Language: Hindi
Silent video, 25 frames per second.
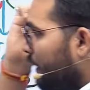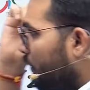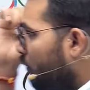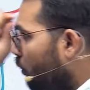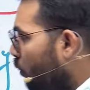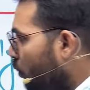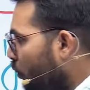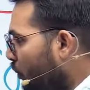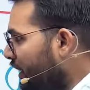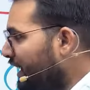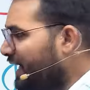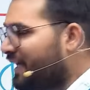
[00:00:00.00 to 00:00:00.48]

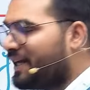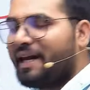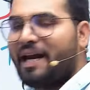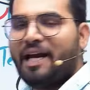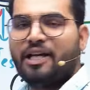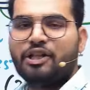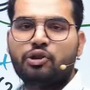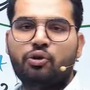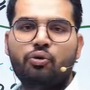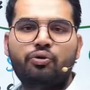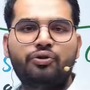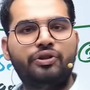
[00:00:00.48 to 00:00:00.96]
ओनली क्रैश
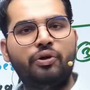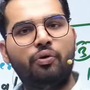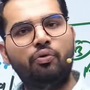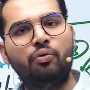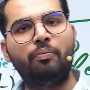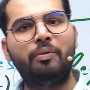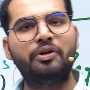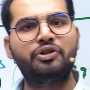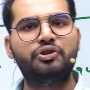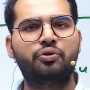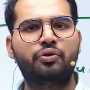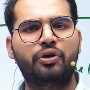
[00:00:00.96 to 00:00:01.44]
कोर्स ये उन
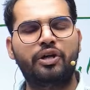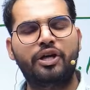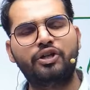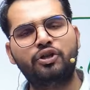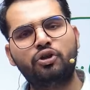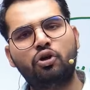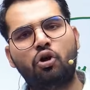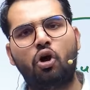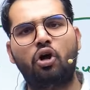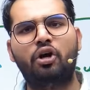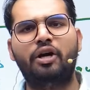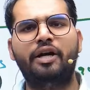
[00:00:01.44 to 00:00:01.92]
बच्चों के लिए जो
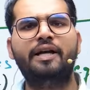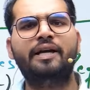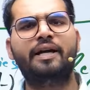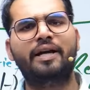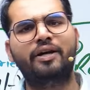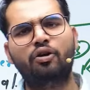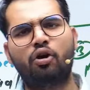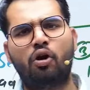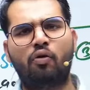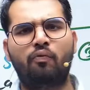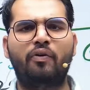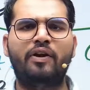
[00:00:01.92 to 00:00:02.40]
ऑलरेडी कहीं
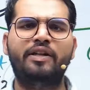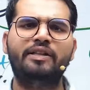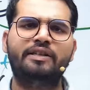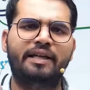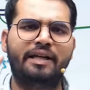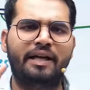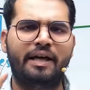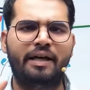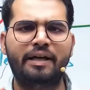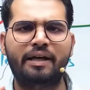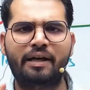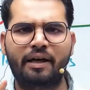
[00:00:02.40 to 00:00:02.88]
ऑफलाइन
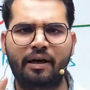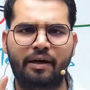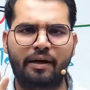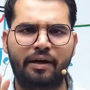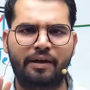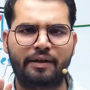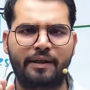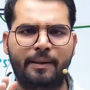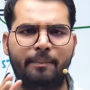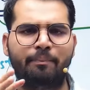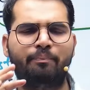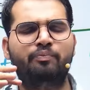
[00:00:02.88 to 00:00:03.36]
तैयारी कर रहे
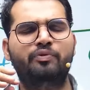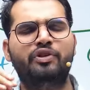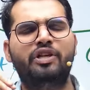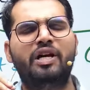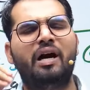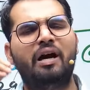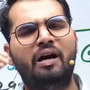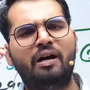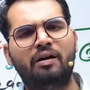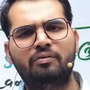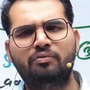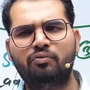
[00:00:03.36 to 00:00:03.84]
थे या
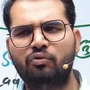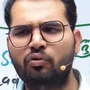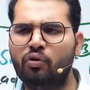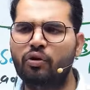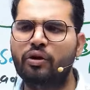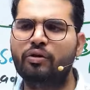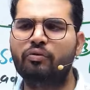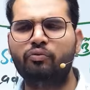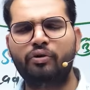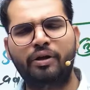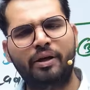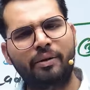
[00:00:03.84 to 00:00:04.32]
उन्होंने
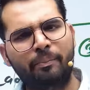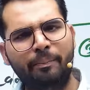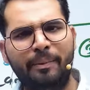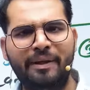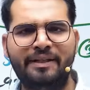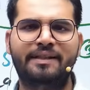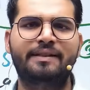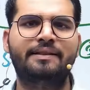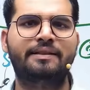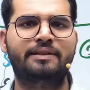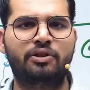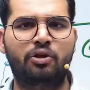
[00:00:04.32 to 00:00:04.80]
उनके
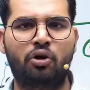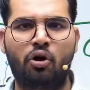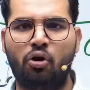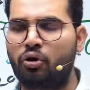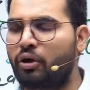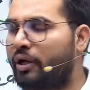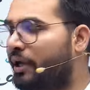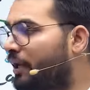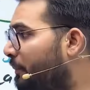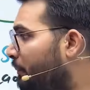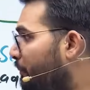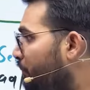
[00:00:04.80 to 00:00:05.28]
बेसिक स्ट्रॉन्ग
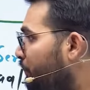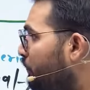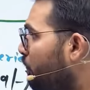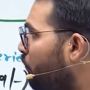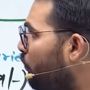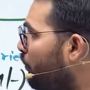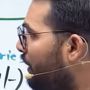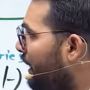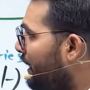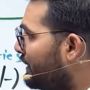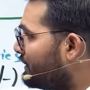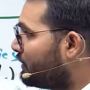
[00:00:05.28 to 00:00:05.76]
हैं वो
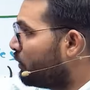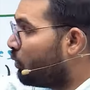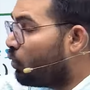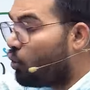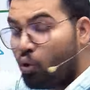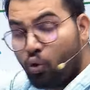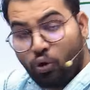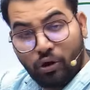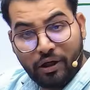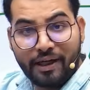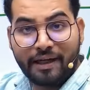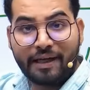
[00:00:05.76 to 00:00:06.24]
यहाँ से
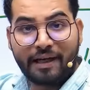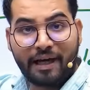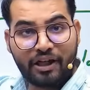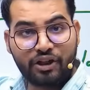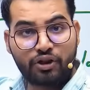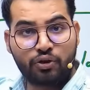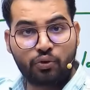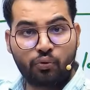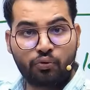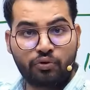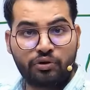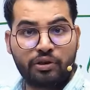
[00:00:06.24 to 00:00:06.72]
ओनली क्रैश
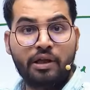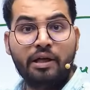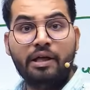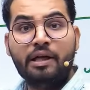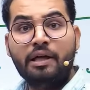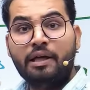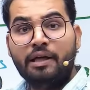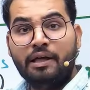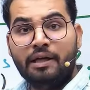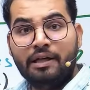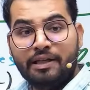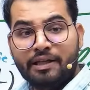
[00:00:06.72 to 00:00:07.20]
कोर्स
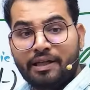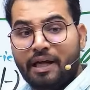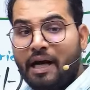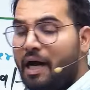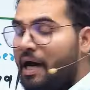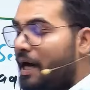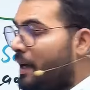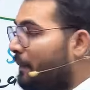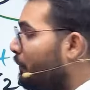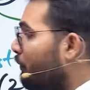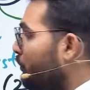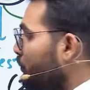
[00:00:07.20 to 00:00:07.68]
यहाँ
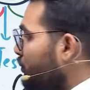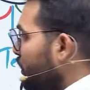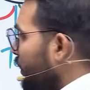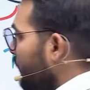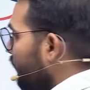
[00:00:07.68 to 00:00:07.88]
आपको सिर्फ